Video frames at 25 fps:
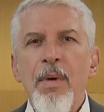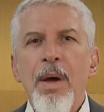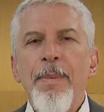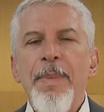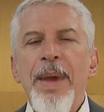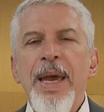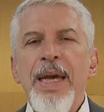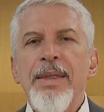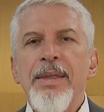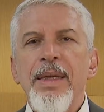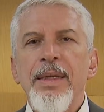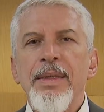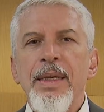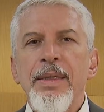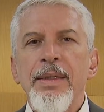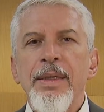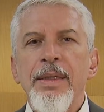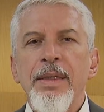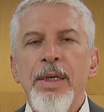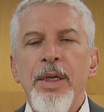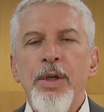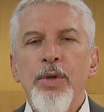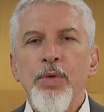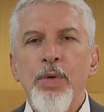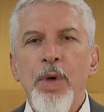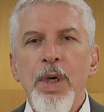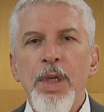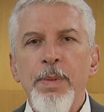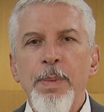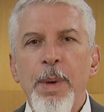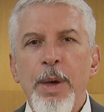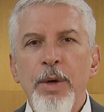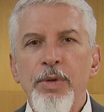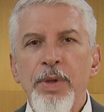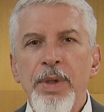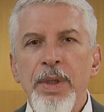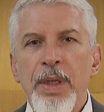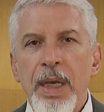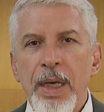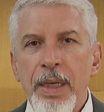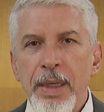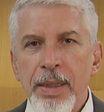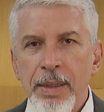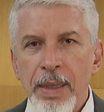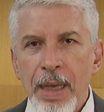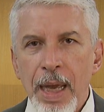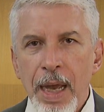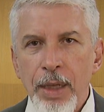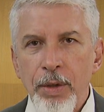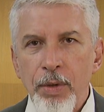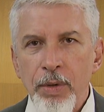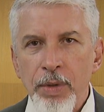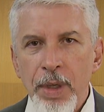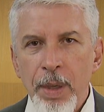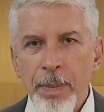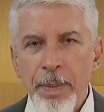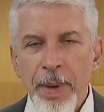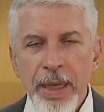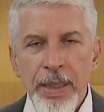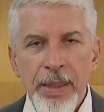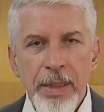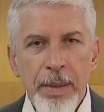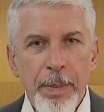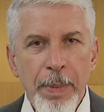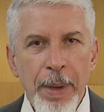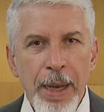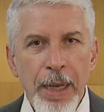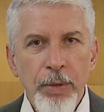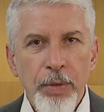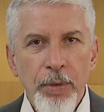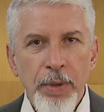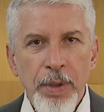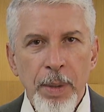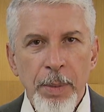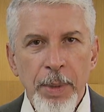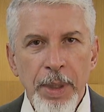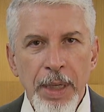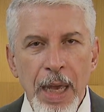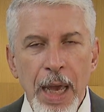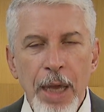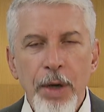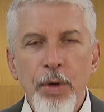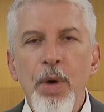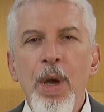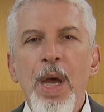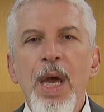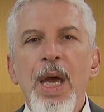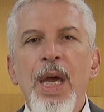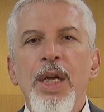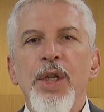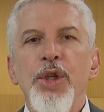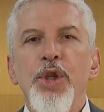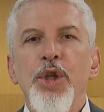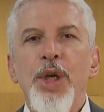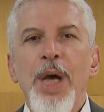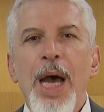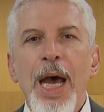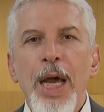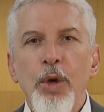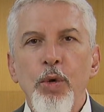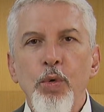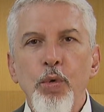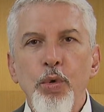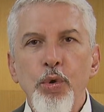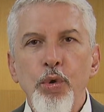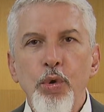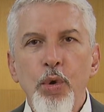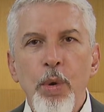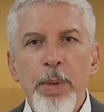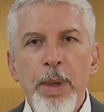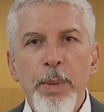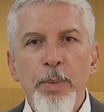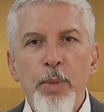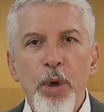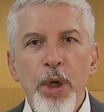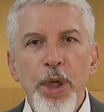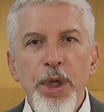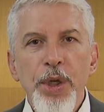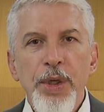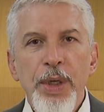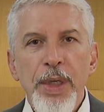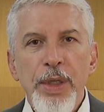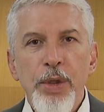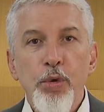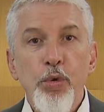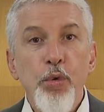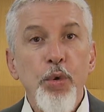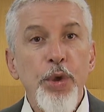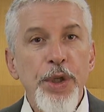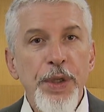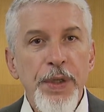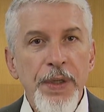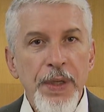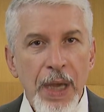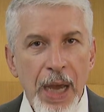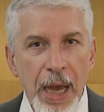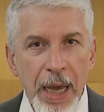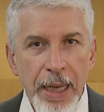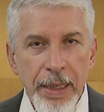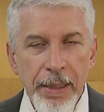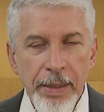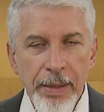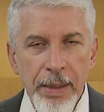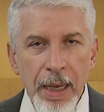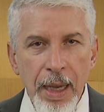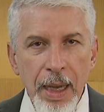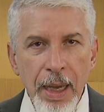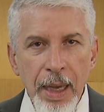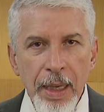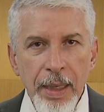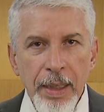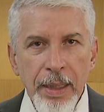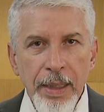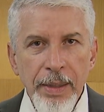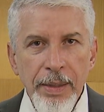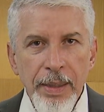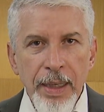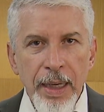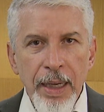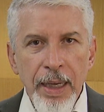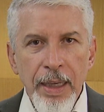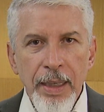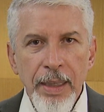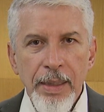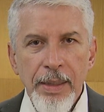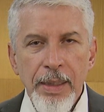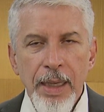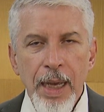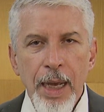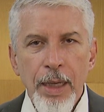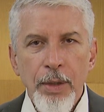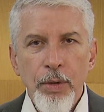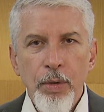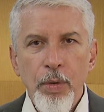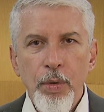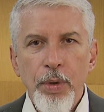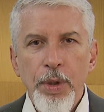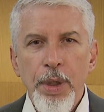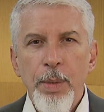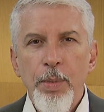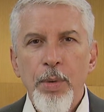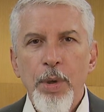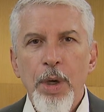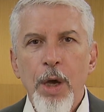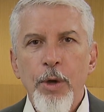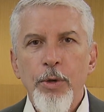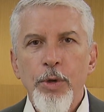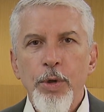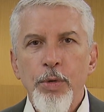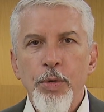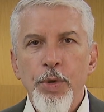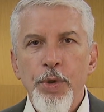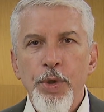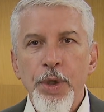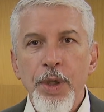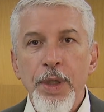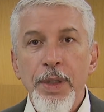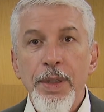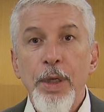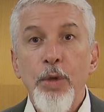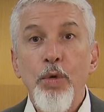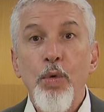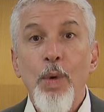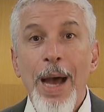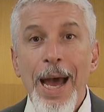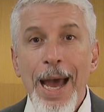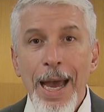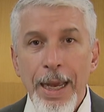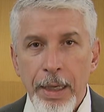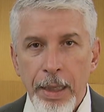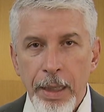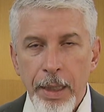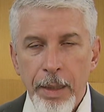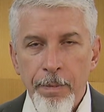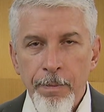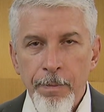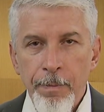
abertas as inscrições para os interessados em participar do seminário Diálogos sobre Políticas Judiciárias, que será realizado no Tribunal de Justiça do Acre.